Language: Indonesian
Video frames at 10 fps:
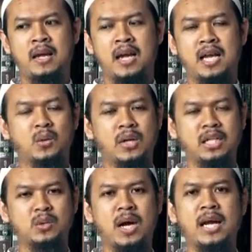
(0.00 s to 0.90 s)
Al-Quran
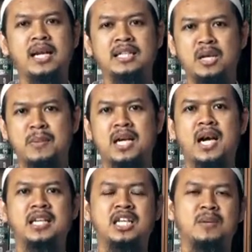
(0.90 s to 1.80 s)
itu akan datang pada
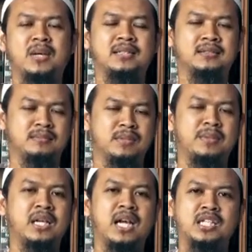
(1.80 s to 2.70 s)
hari kiamat
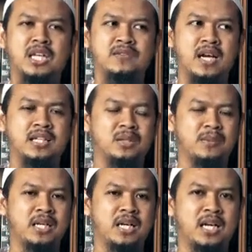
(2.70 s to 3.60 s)
memberikan syafaat
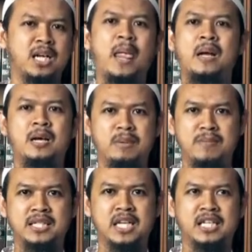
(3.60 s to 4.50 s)
kepada
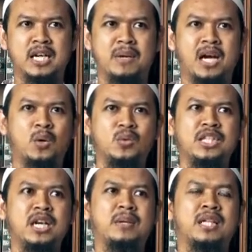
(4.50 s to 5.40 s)
pembacanya. Maka kunci
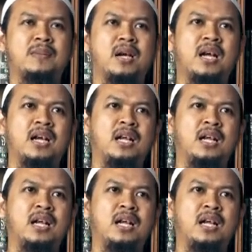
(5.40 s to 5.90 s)
yang pertama